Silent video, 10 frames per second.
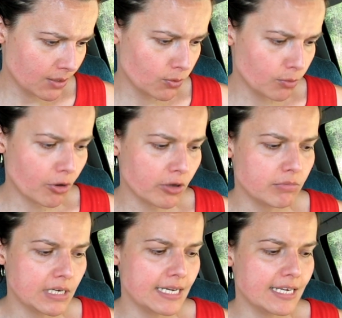de prendre
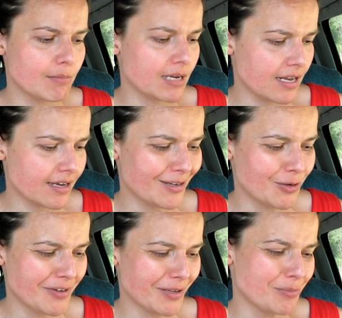mes clics et mes claques et de
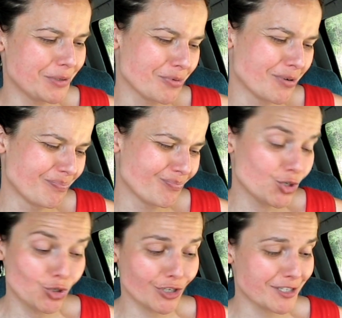faire demi-tour. Il
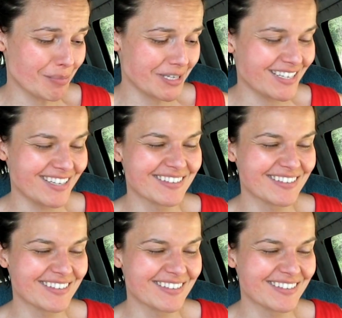était très sympathique.